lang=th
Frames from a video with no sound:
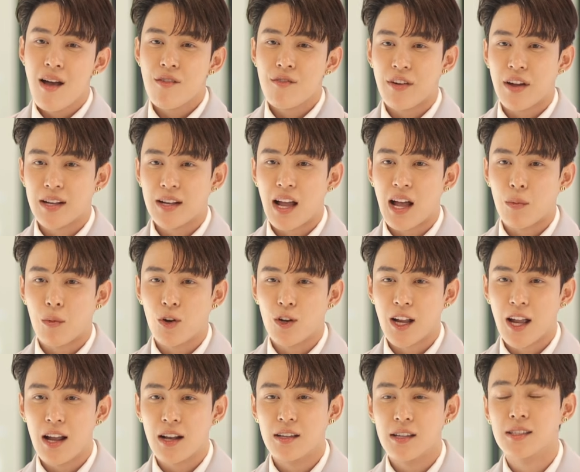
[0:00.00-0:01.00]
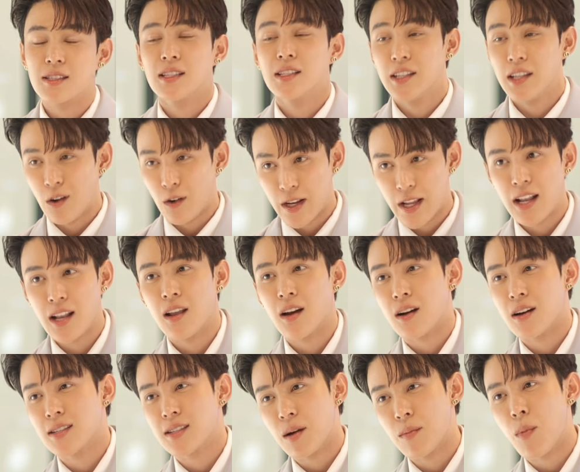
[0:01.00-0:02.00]
แฟนคลับค่อนข้างที่จะเหนียวแน่นแล้ว
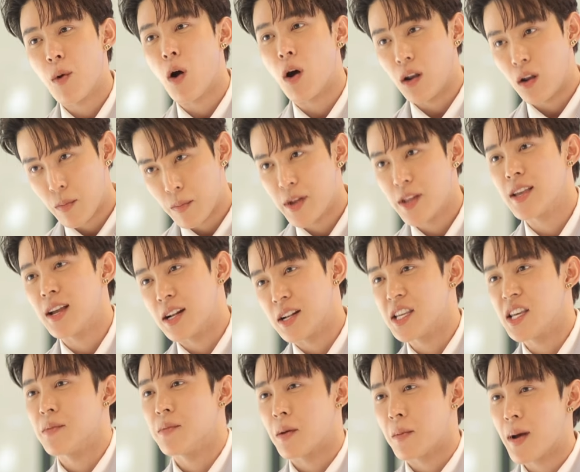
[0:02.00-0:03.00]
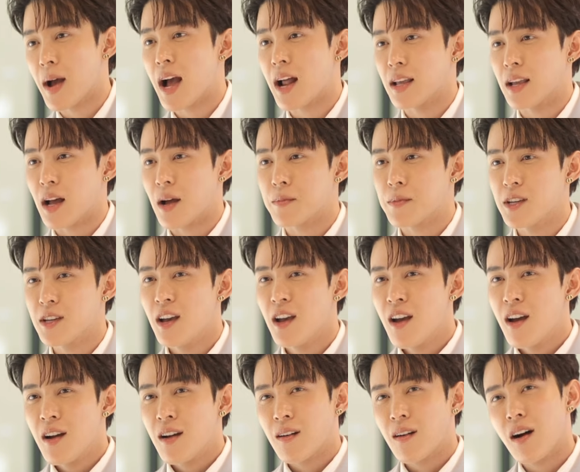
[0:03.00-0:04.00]
ก็ซัพพอร์ตเราเป็นอย่างดีมากๆ เลยครับพี่
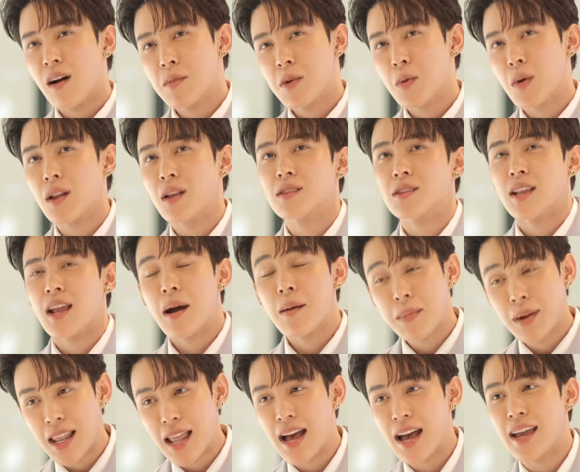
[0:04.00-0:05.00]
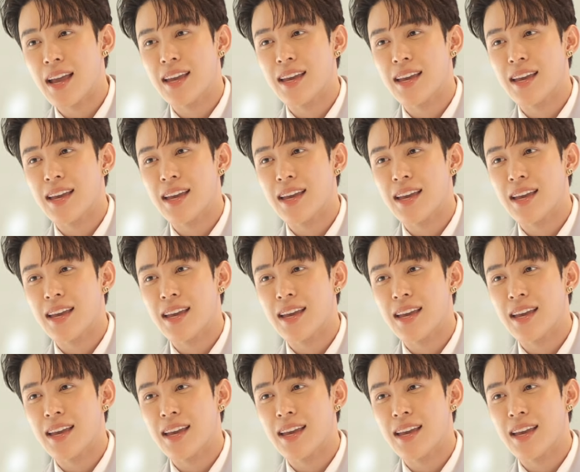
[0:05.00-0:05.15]
ก็ไม่ว่าเราจะทำอะไร